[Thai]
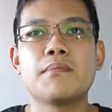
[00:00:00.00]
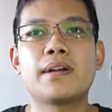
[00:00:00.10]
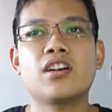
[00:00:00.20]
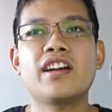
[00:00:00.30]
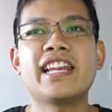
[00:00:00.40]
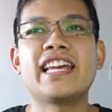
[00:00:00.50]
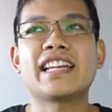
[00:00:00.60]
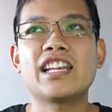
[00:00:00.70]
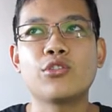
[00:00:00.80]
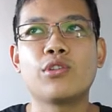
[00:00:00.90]
มันก็เห็นเห็น
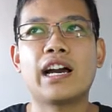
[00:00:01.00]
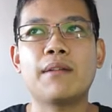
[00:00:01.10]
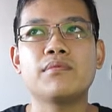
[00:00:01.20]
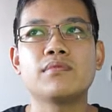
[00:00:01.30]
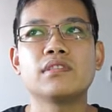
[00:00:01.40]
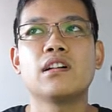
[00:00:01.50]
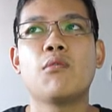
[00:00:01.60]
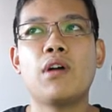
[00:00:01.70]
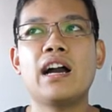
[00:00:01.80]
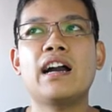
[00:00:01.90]
กันอยู่นะครับ
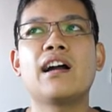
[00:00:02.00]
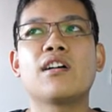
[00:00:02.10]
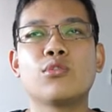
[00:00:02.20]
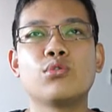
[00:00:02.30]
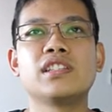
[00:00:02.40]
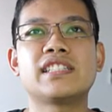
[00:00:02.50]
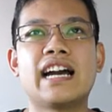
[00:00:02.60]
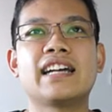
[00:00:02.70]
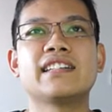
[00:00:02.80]
ว่าคุณจะ